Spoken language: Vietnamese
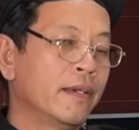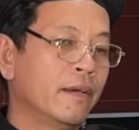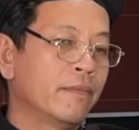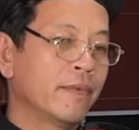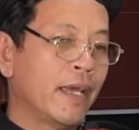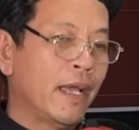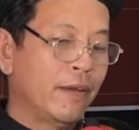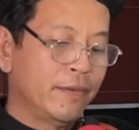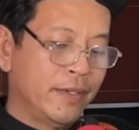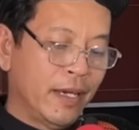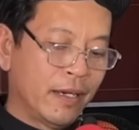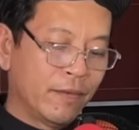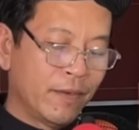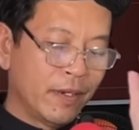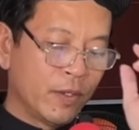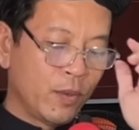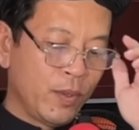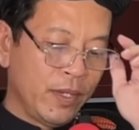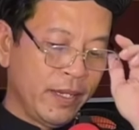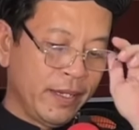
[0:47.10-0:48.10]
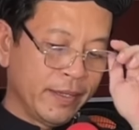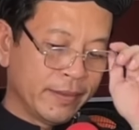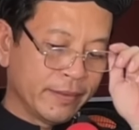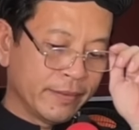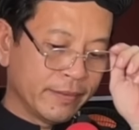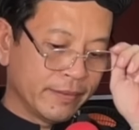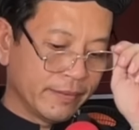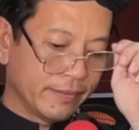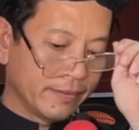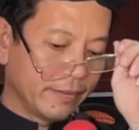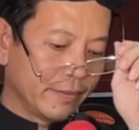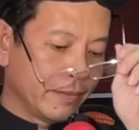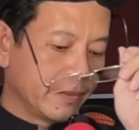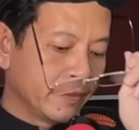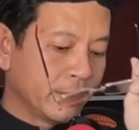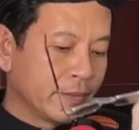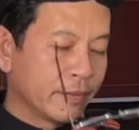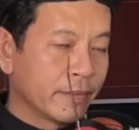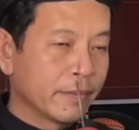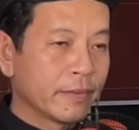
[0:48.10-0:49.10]
đồng đạo trần quang chuyên
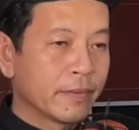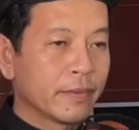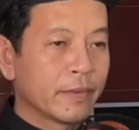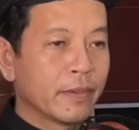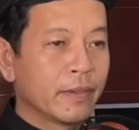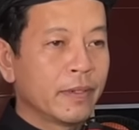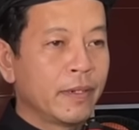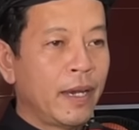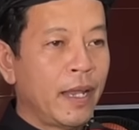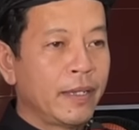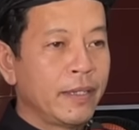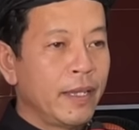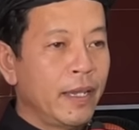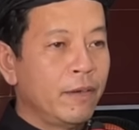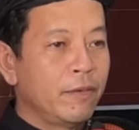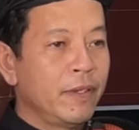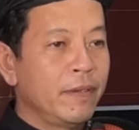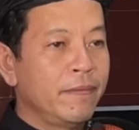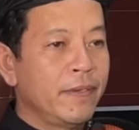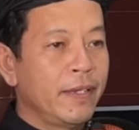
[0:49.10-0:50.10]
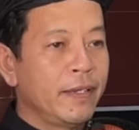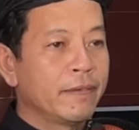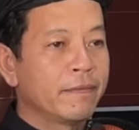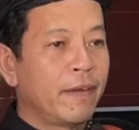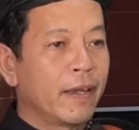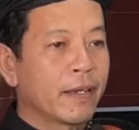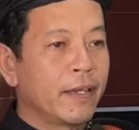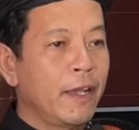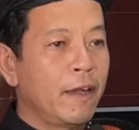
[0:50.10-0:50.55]
là giáo lý viên phật